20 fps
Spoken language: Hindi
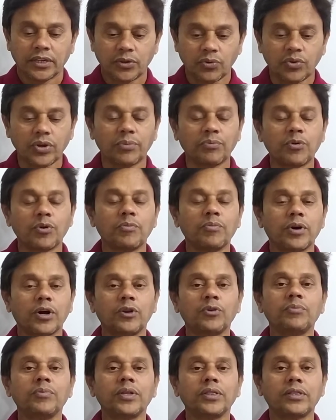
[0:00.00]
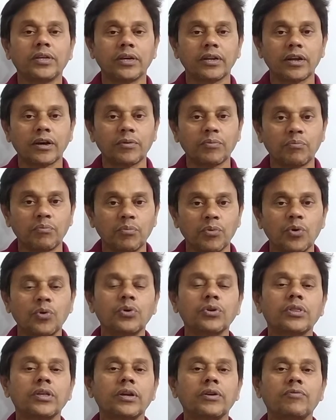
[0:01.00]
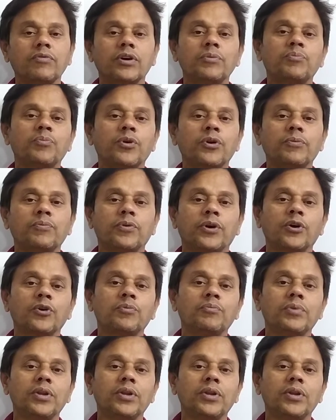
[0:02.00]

क्योंकि हमको मालूम है देर आर मोर देन 1.5